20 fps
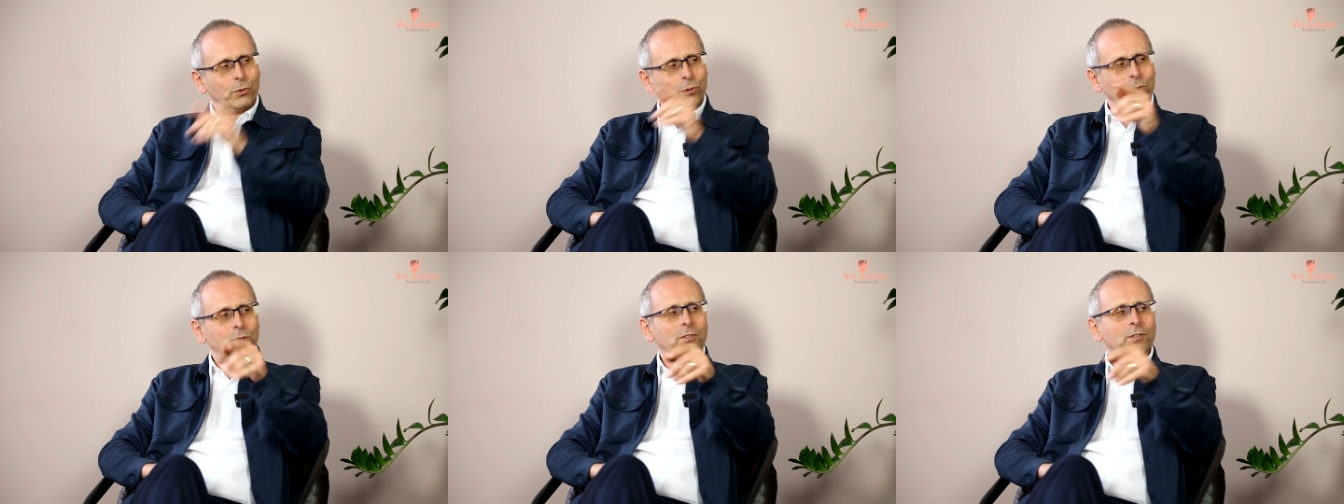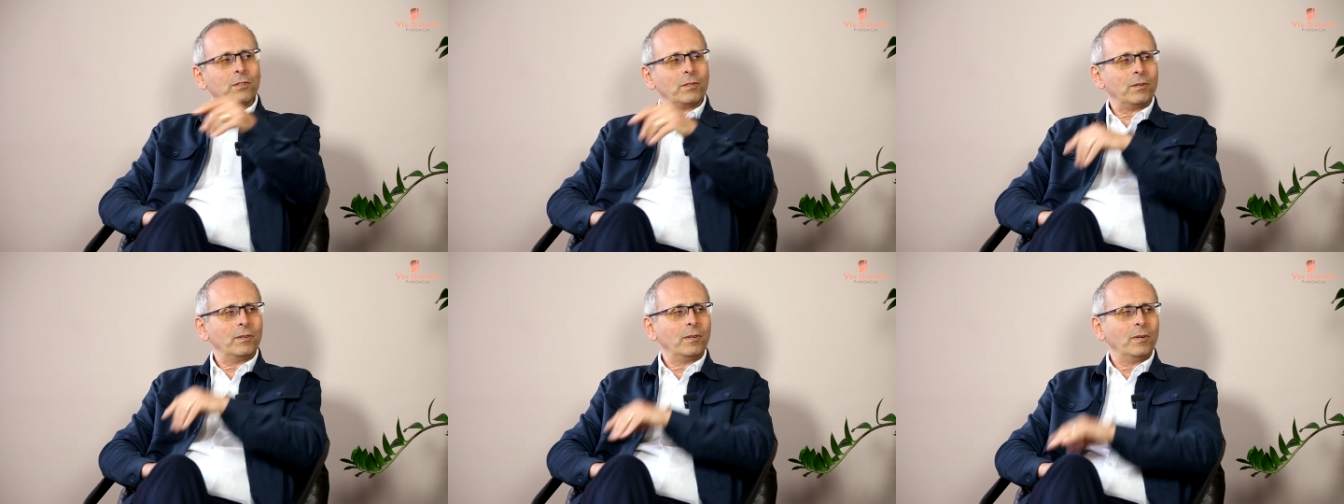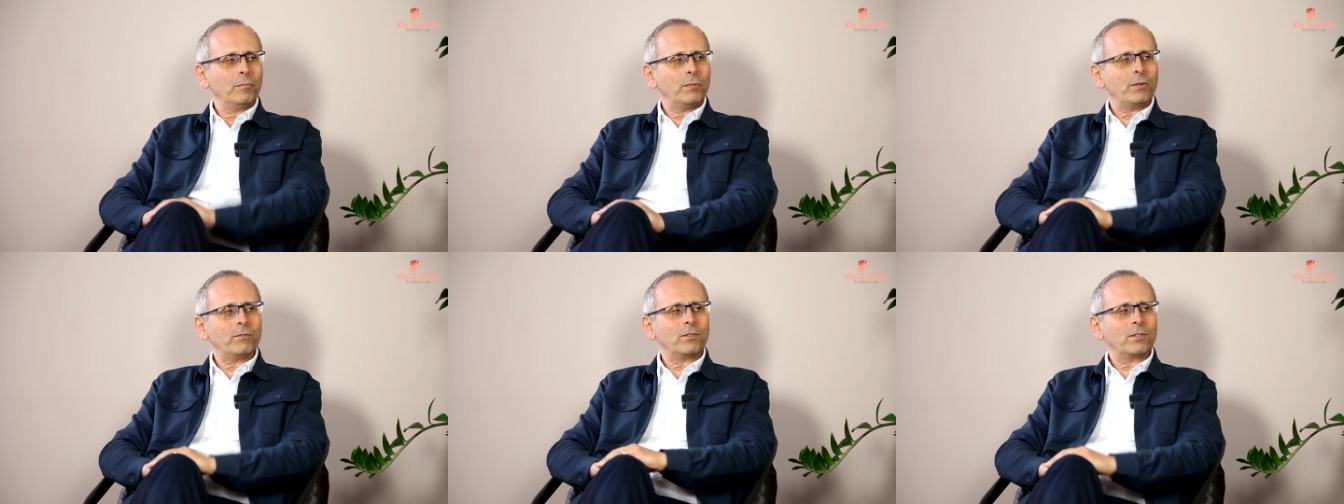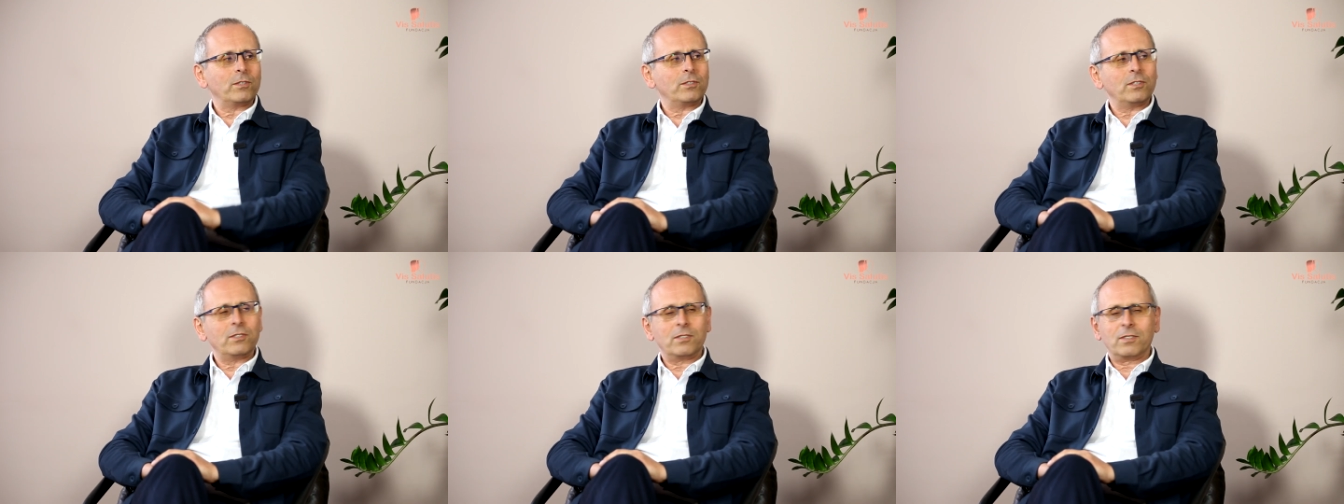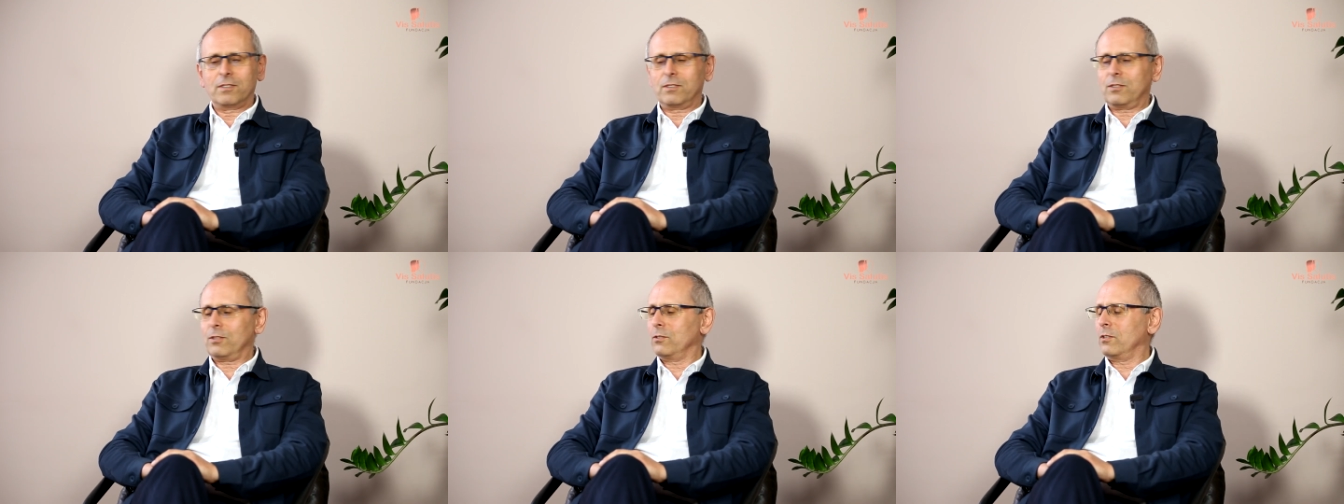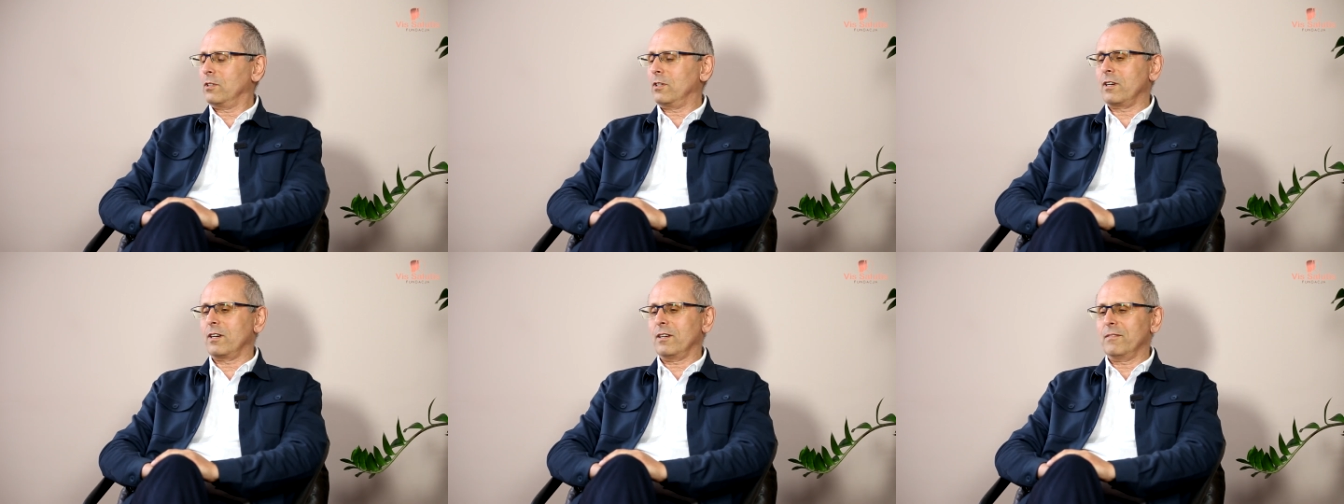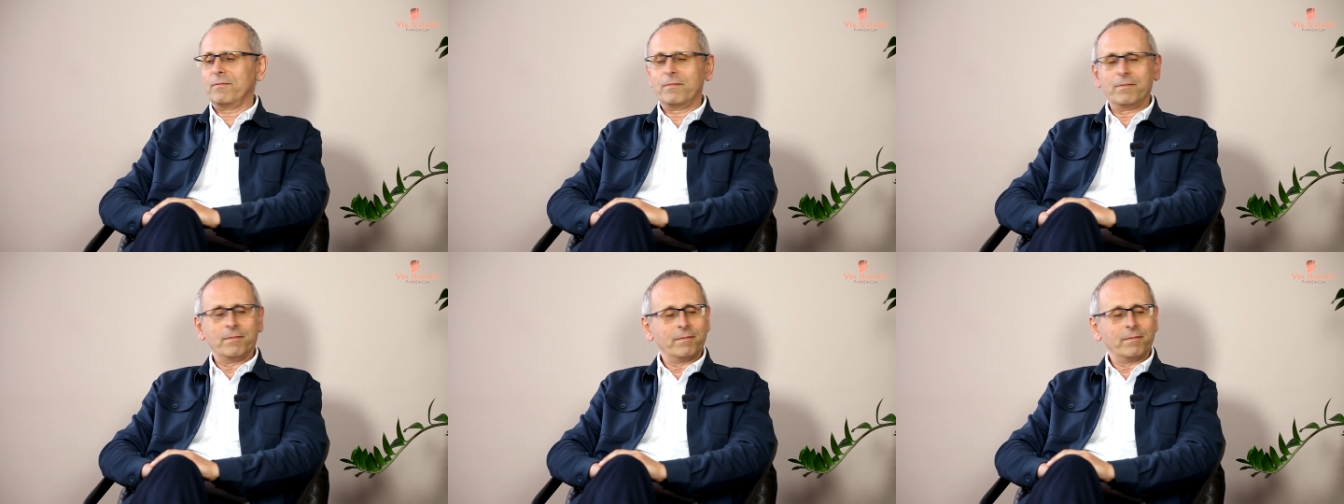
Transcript: musi to powiedzieć, to nie ja.